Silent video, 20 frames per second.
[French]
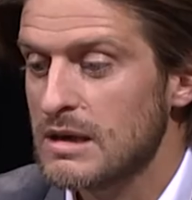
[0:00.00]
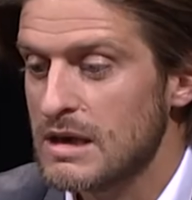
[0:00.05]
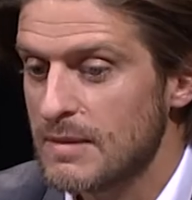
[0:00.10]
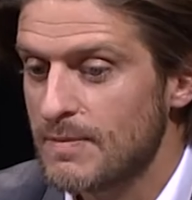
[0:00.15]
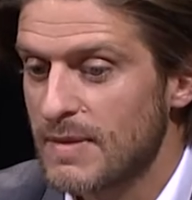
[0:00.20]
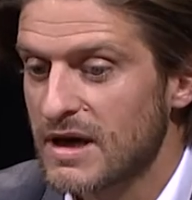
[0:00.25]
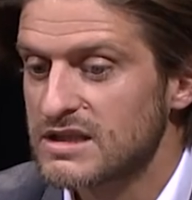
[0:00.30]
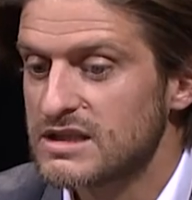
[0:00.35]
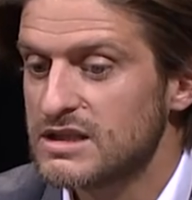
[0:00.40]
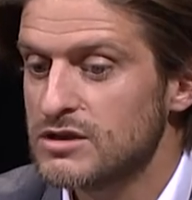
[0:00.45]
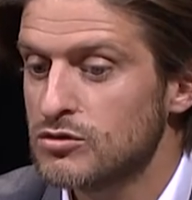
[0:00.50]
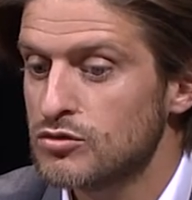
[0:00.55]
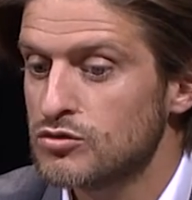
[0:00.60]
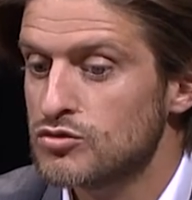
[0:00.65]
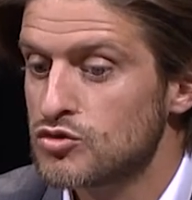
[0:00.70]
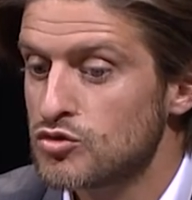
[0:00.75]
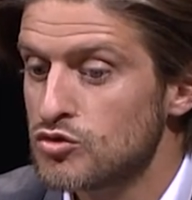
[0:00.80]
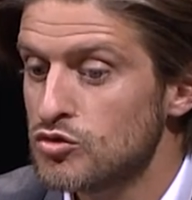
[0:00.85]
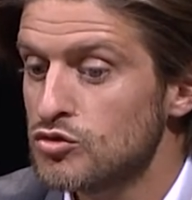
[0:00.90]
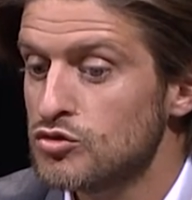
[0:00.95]
les, parties de
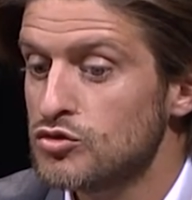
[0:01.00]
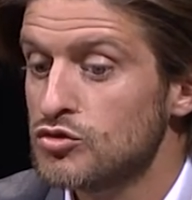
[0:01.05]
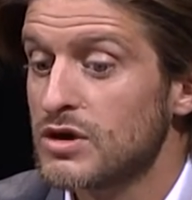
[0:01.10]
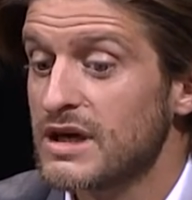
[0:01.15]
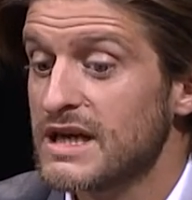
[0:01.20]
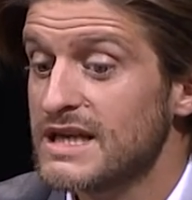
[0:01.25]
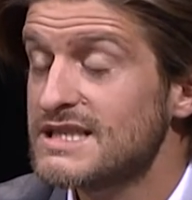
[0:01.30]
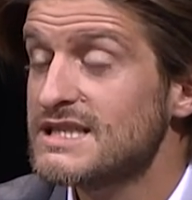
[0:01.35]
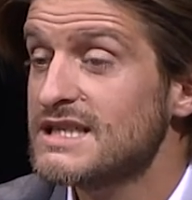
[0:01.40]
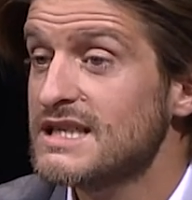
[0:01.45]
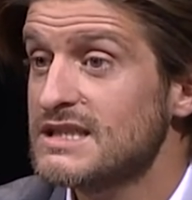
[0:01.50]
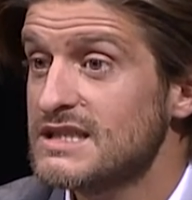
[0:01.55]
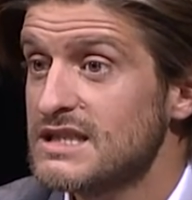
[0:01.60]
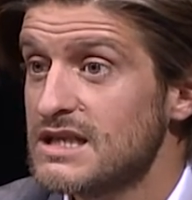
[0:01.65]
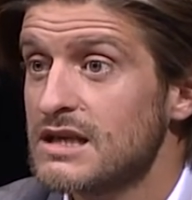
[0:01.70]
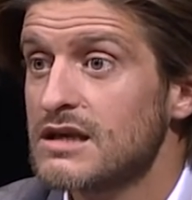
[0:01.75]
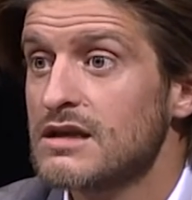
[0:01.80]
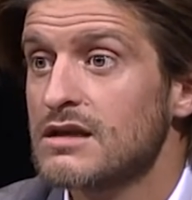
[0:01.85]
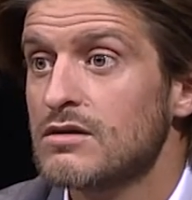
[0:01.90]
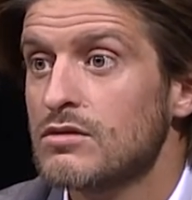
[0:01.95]
sculpture et
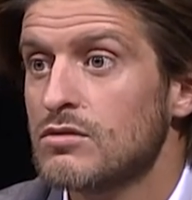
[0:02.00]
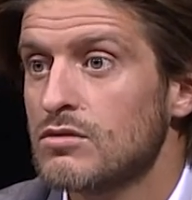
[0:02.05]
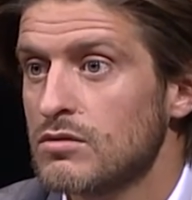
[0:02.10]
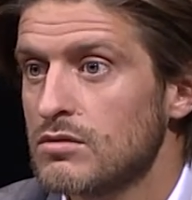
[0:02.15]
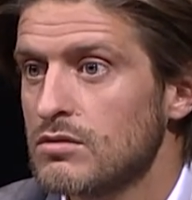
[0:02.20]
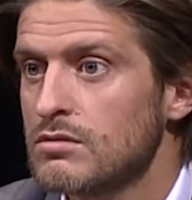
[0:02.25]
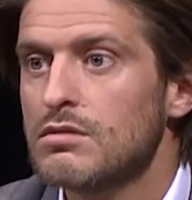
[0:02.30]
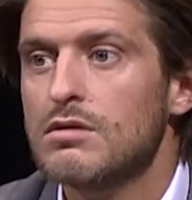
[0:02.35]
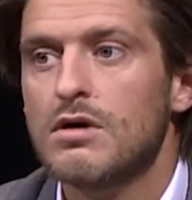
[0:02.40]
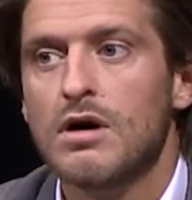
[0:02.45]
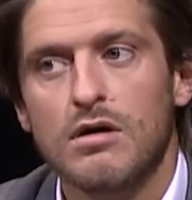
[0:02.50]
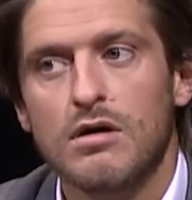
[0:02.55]
esthétique... C'est encore